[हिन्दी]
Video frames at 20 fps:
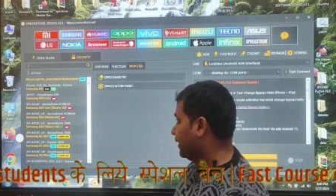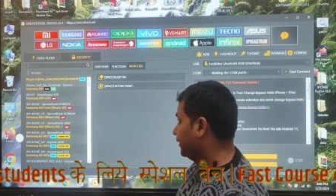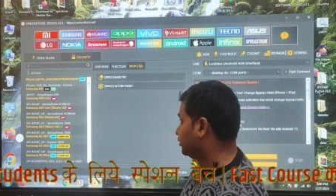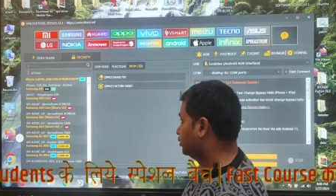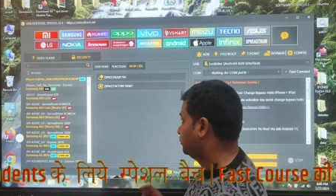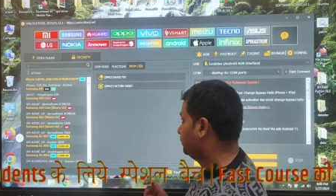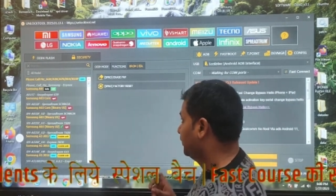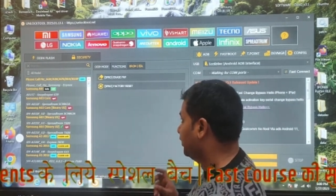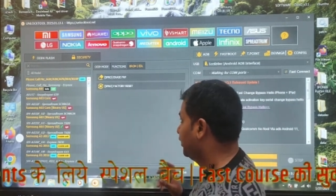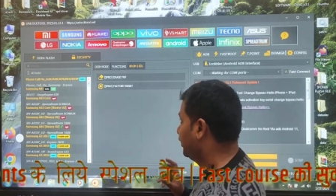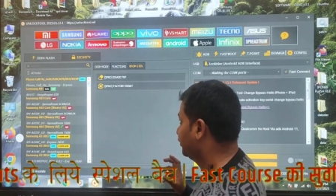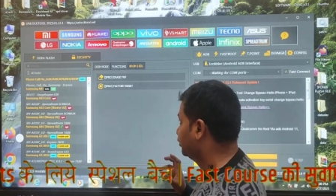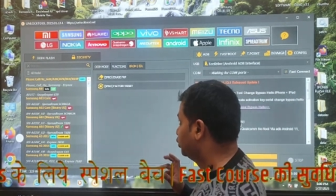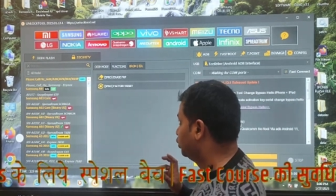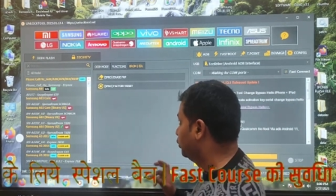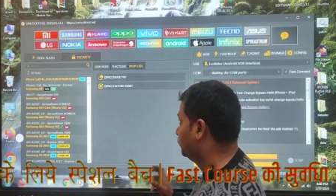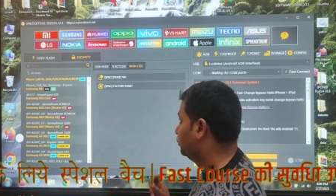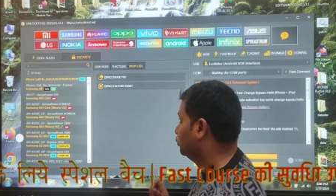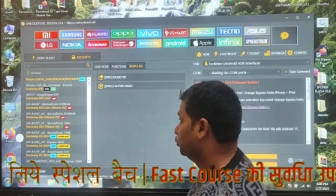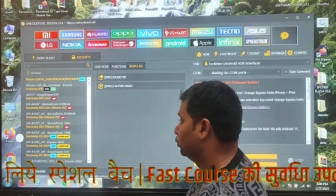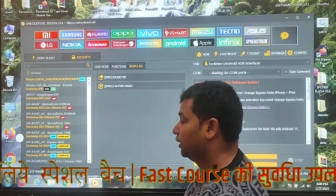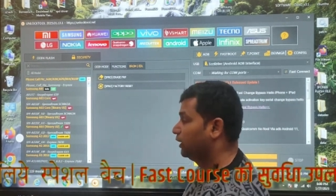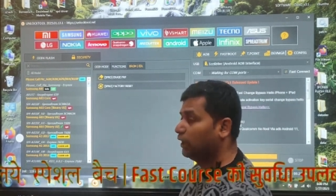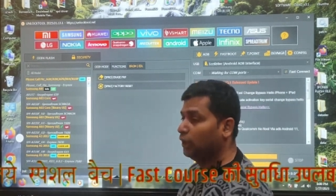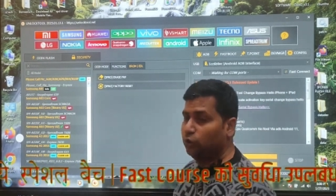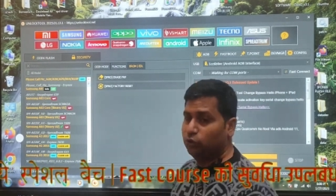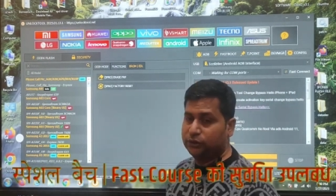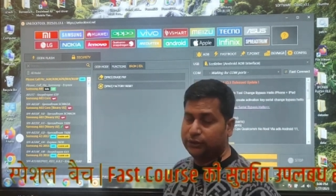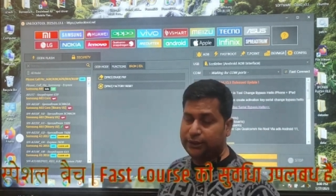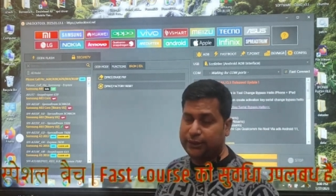एस पी
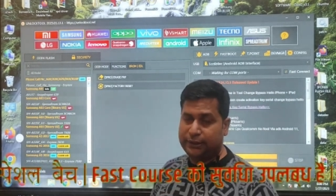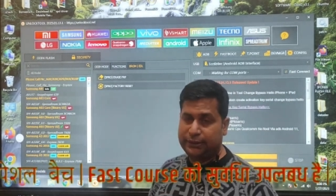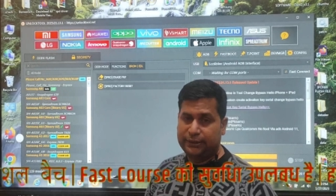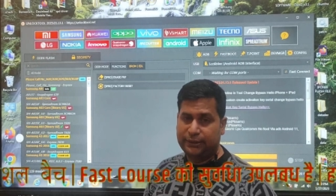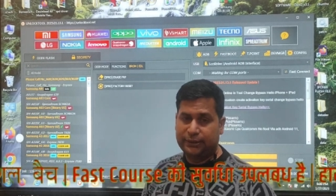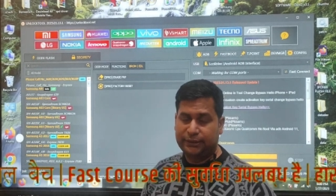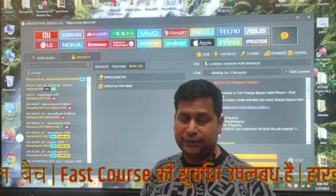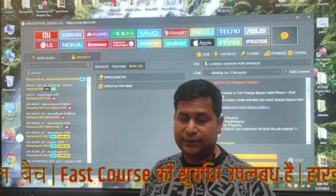लगा होता है